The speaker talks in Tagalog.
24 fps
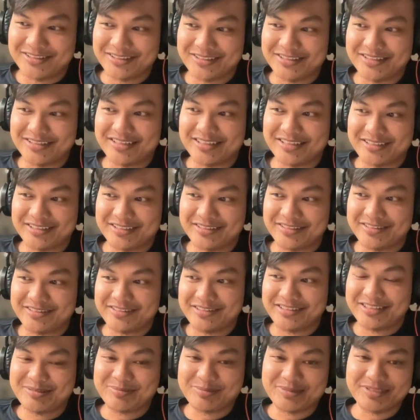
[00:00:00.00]
na
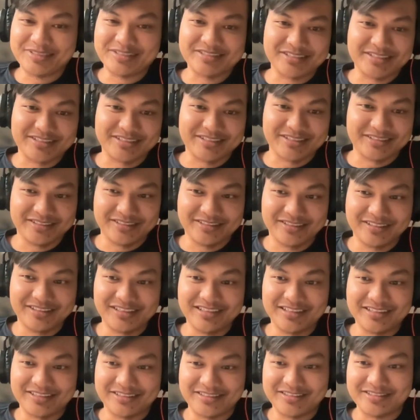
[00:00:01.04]
hindi naman siya
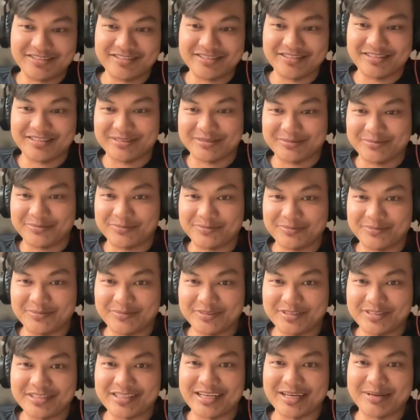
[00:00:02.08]
related sa
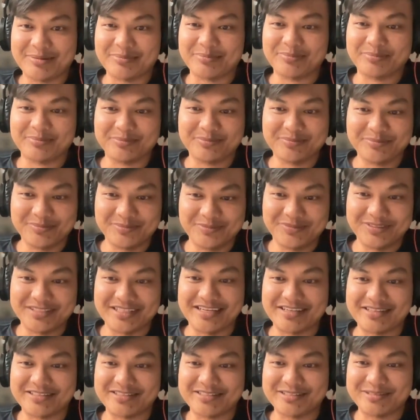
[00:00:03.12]
scam
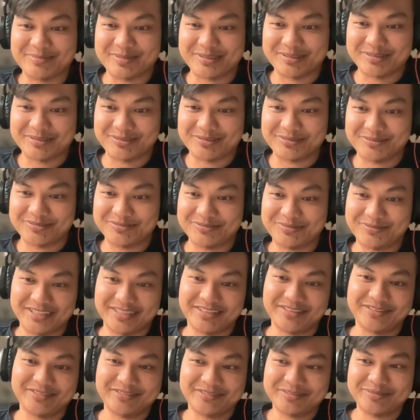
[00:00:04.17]
sites pero
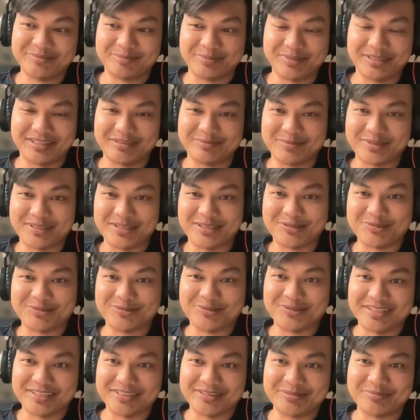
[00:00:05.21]
yeah para
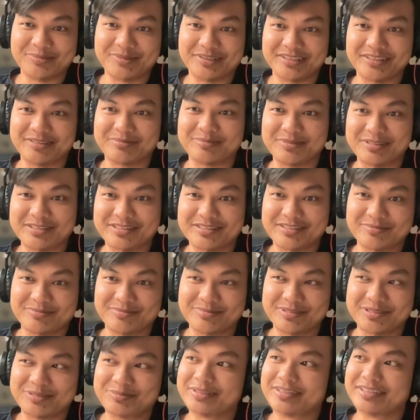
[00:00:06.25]
makakuha ng mga mas
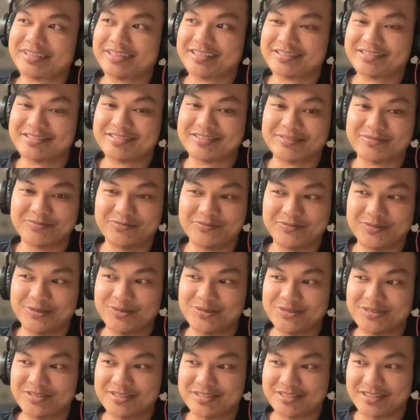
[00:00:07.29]
mas mataas na
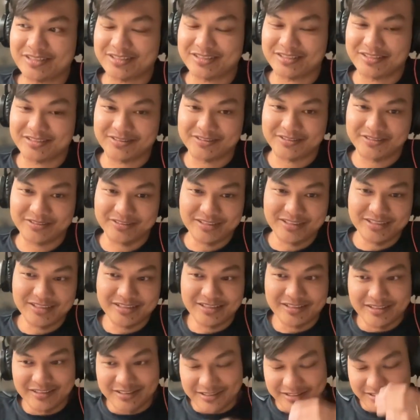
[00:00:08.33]
views tsaka
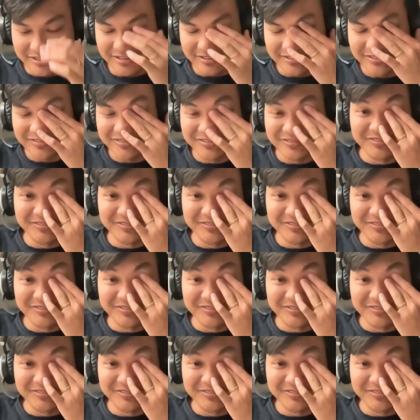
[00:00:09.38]
yeah